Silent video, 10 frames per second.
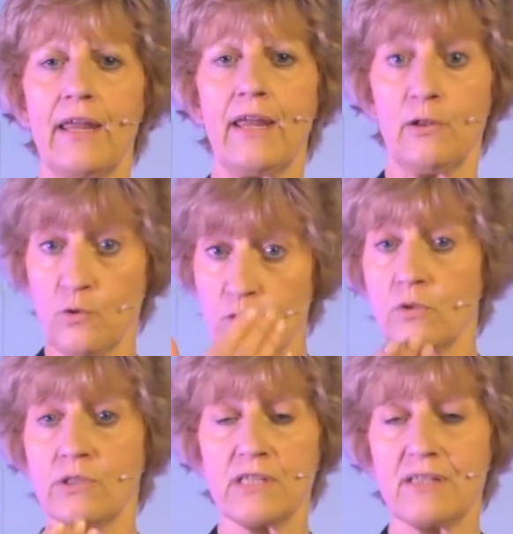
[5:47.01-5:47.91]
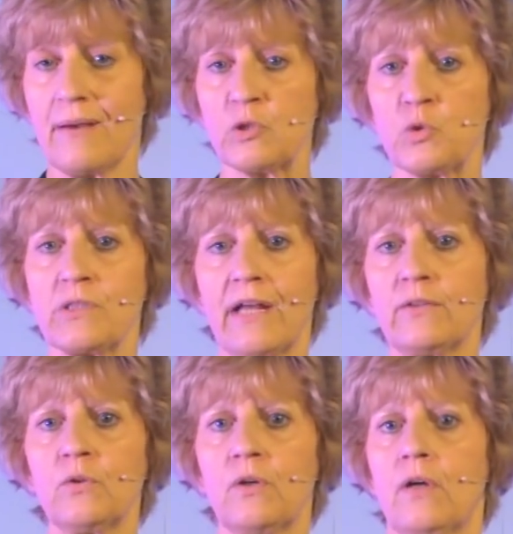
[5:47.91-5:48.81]
eh, nosotros estamos
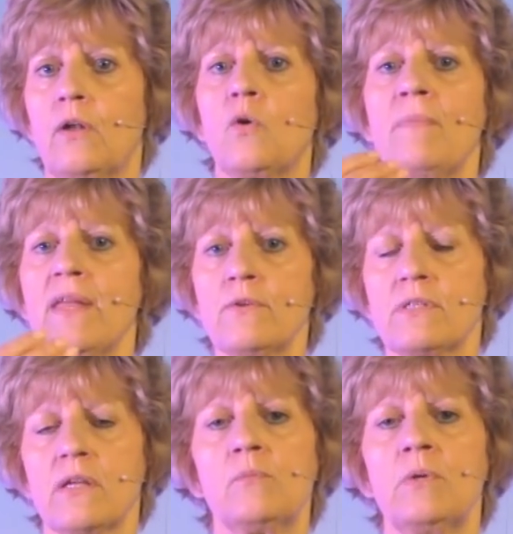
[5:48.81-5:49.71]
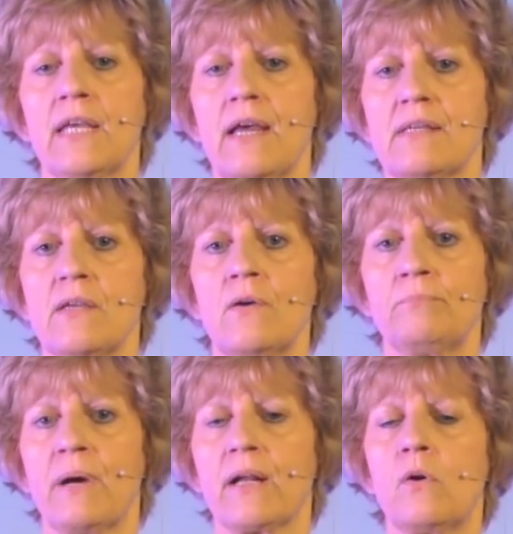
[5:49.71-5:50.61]
usando los medios de
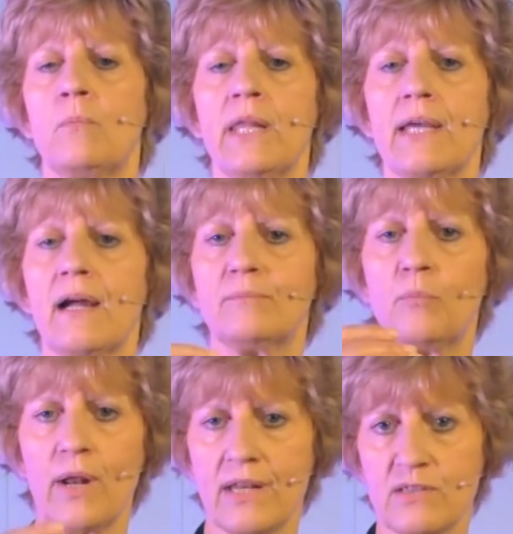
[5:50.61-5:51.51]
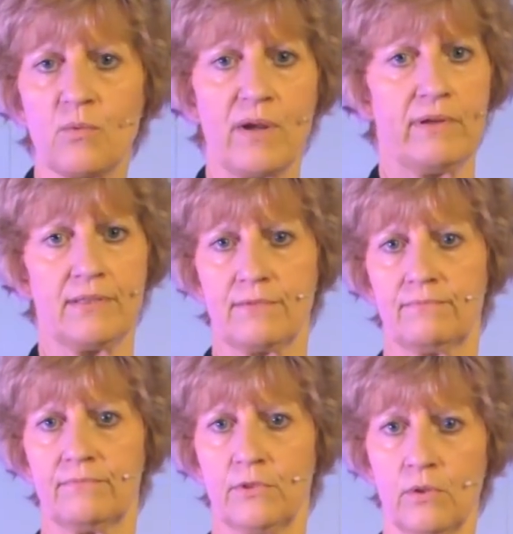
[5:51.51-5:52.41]
comunicación para comunicar buenas nuevas.
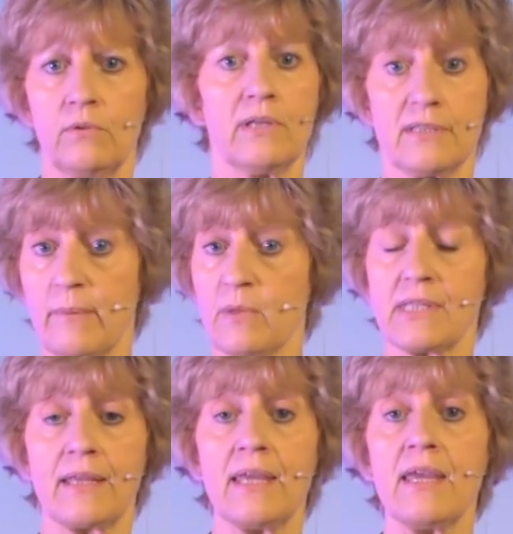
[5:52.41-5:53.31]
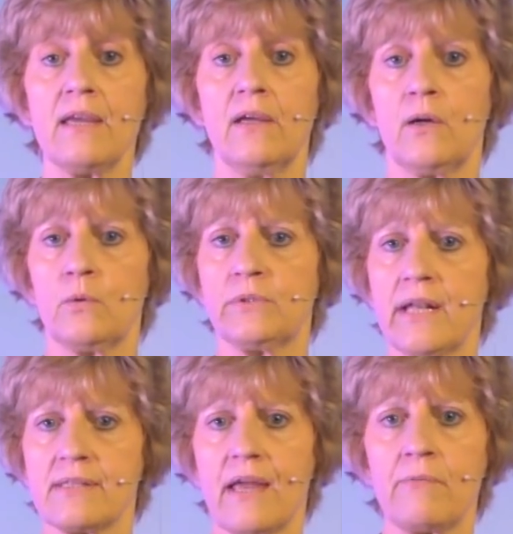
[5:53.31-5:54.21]
¿no? Estamos aquí,
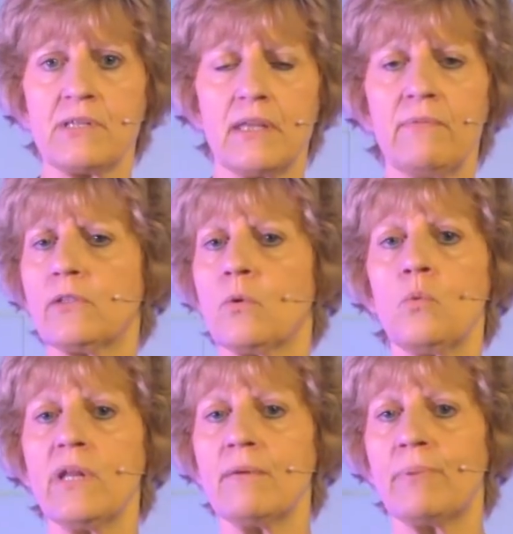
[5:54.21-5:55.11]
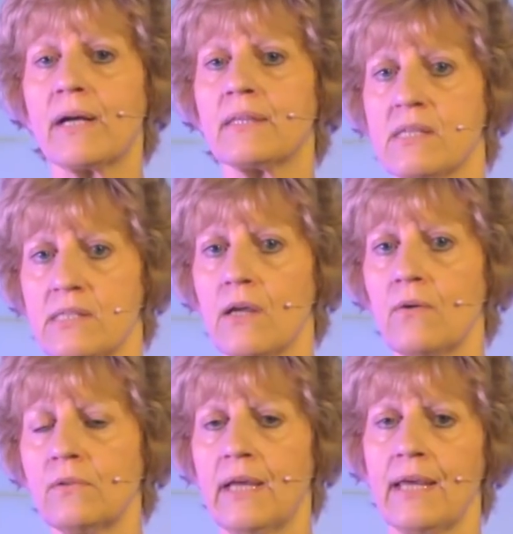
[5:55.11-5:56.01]
usted está recibiendo una
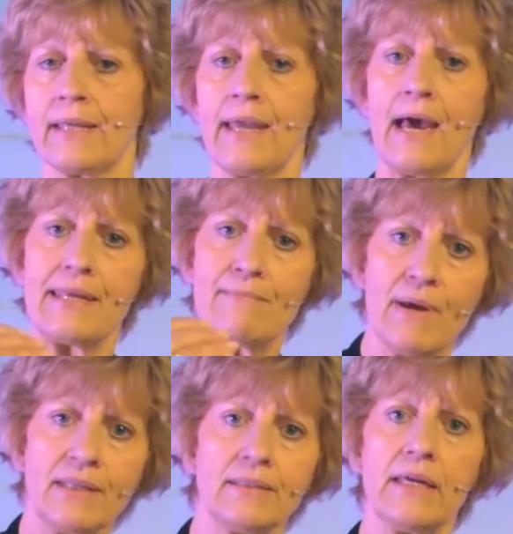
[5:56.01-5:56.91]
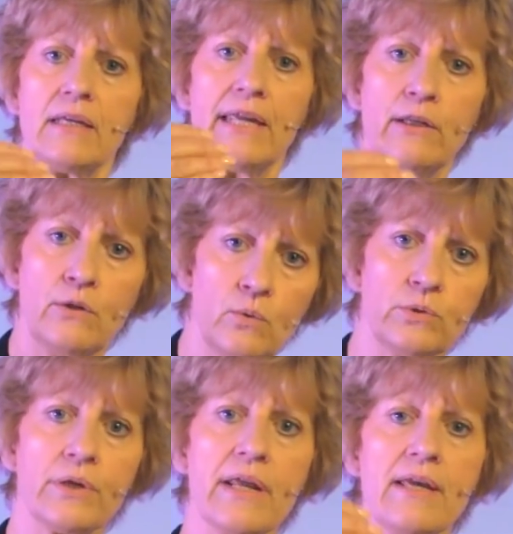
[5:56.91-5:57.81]
impartición que alimenta y
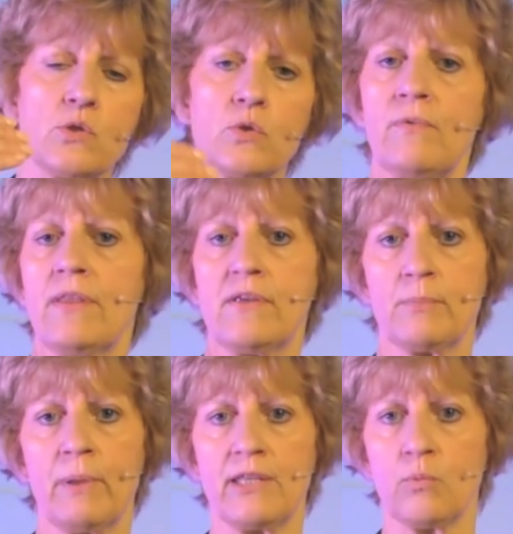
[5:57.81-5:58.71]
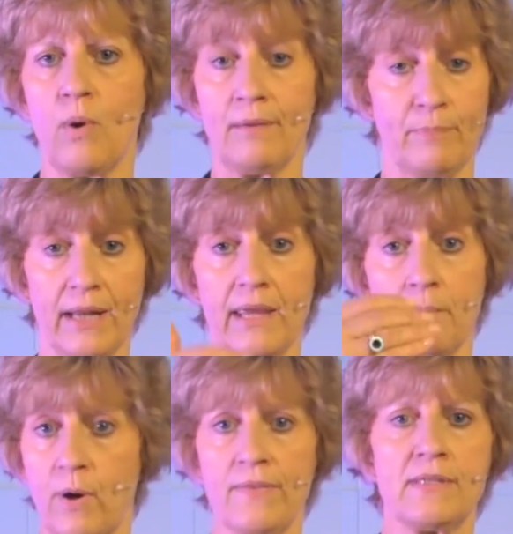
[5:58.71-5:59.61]
nutre su vida espiritual para
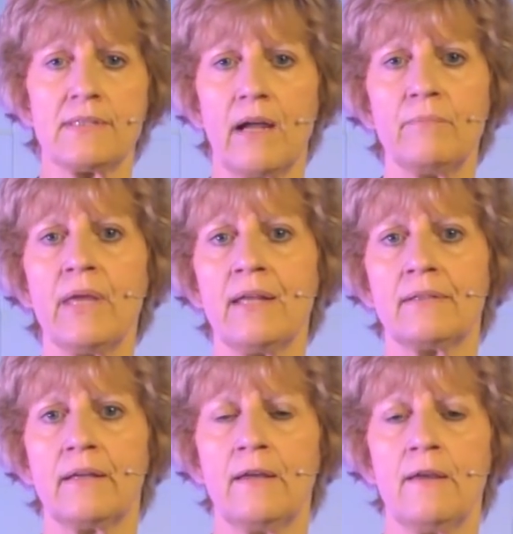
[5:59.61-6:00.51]
que pueda estar bien.